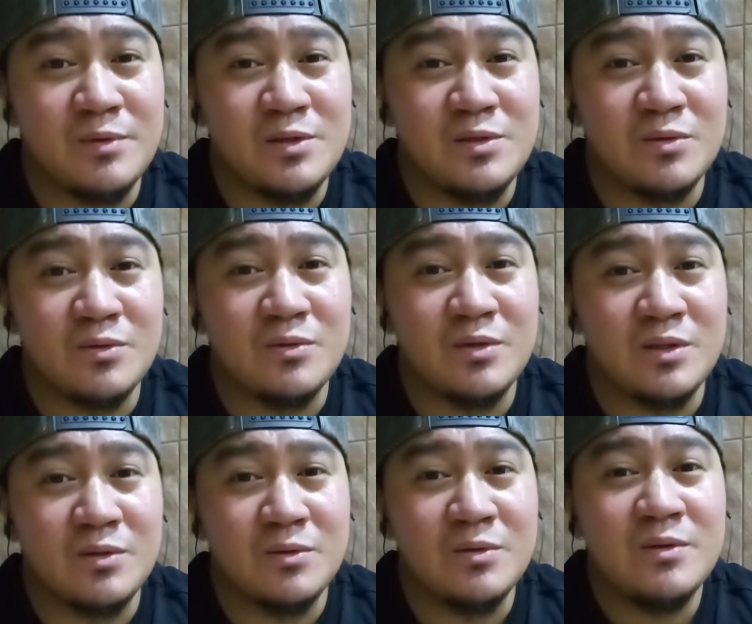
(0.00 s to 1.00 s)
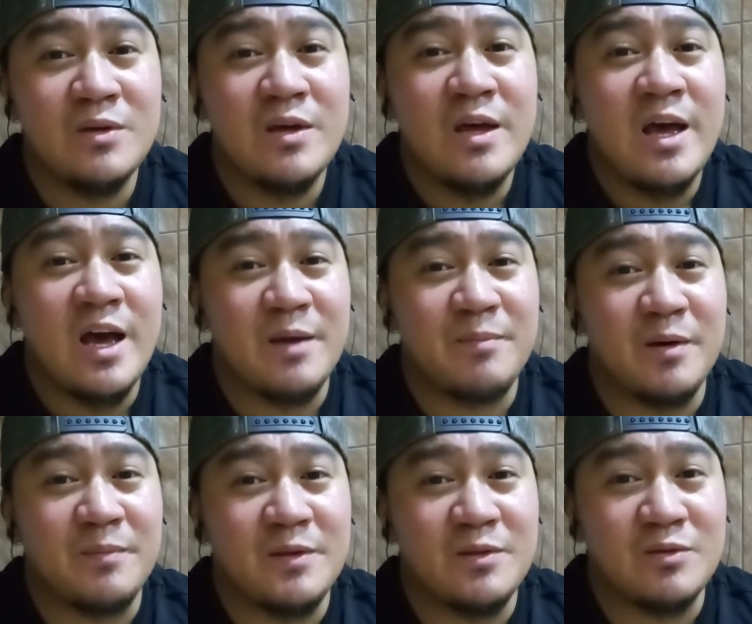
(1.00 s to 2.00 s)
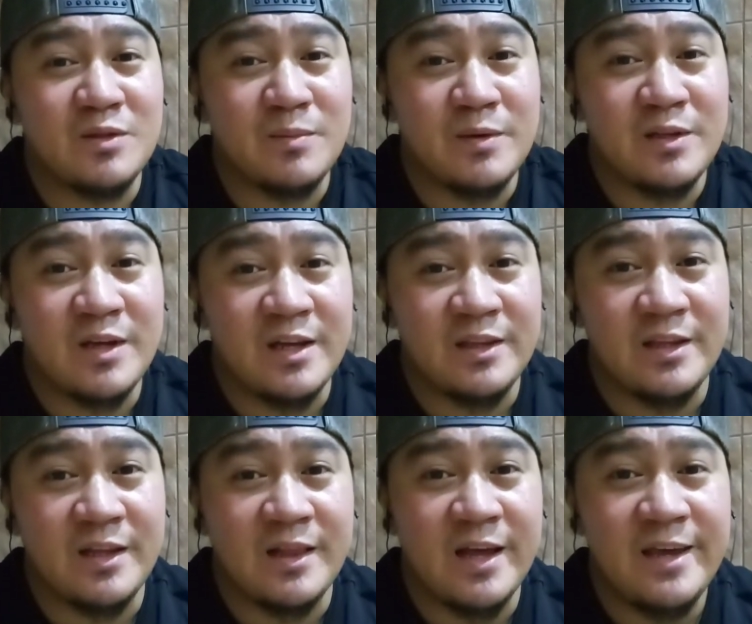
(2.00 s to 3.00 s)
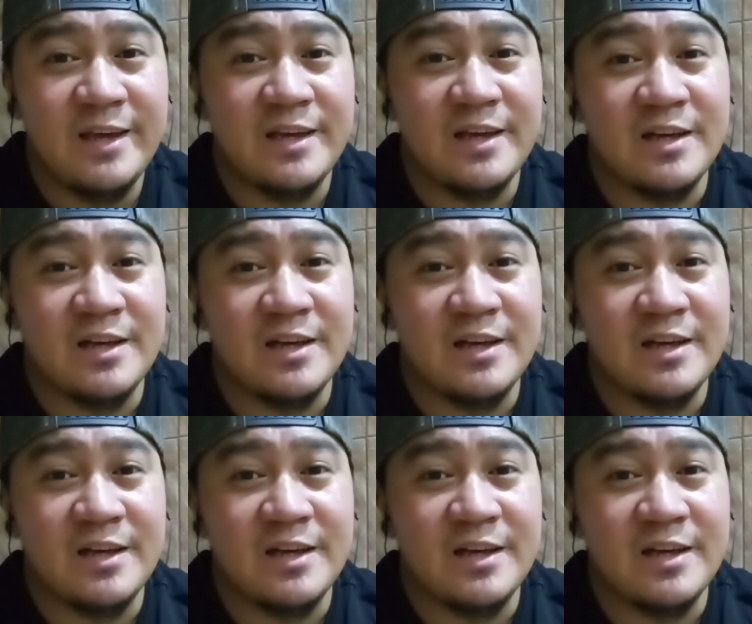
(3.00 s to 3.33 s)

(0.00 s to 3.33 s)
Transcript: video kong ito ay pakipindot naman ng ating like